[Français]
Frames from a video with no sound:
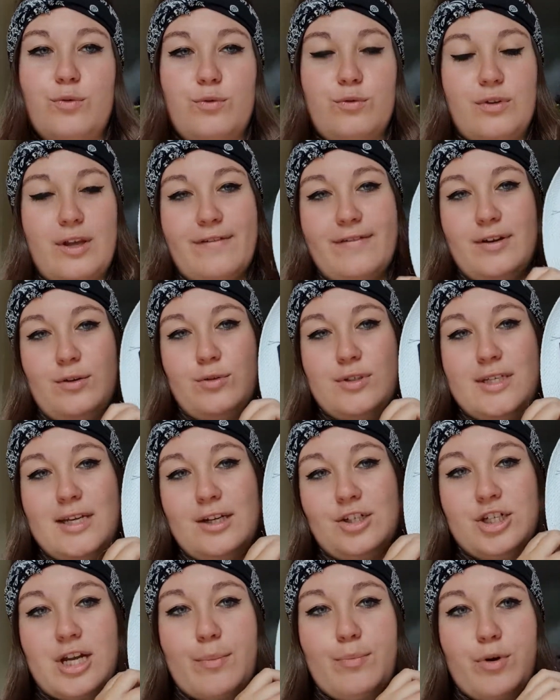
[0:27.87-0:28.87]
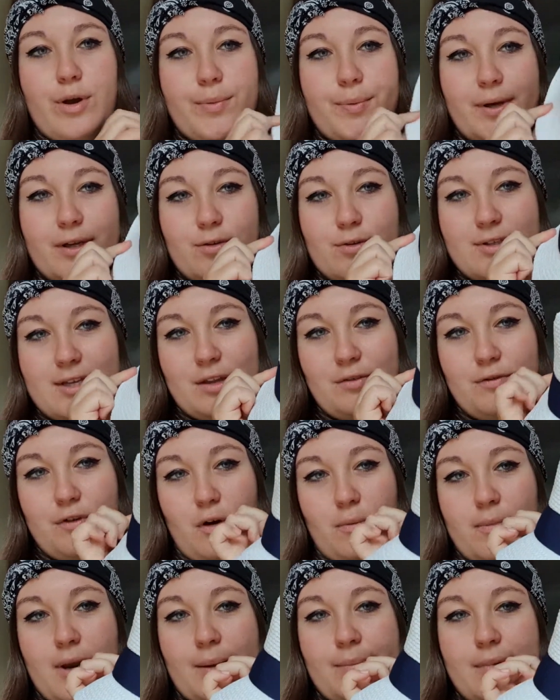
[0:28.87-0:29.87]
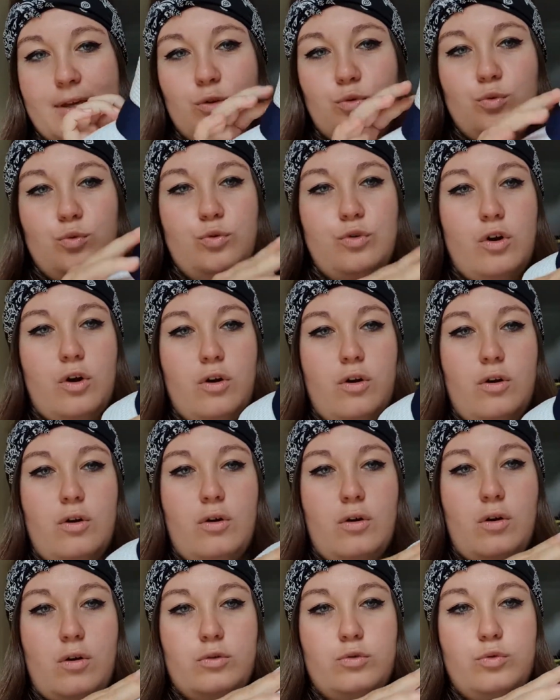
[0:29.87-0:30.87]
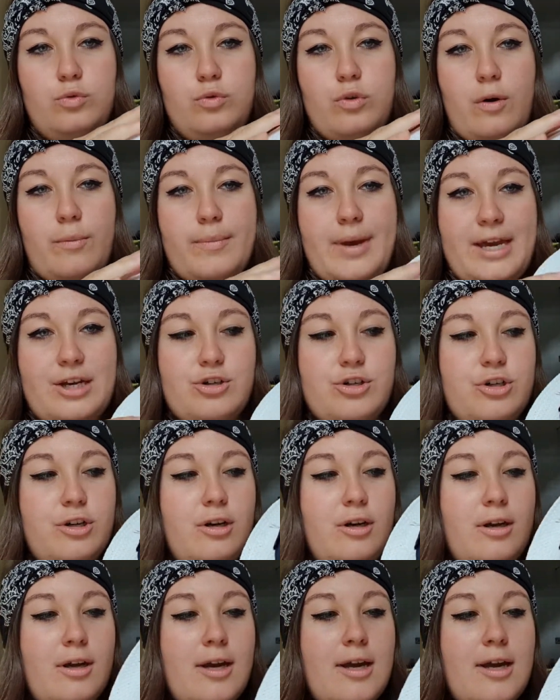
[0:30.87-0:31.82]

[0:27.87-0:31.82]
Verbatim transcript: on avait aussi un chapeau après de cette forme là mais tout en, tout en beige.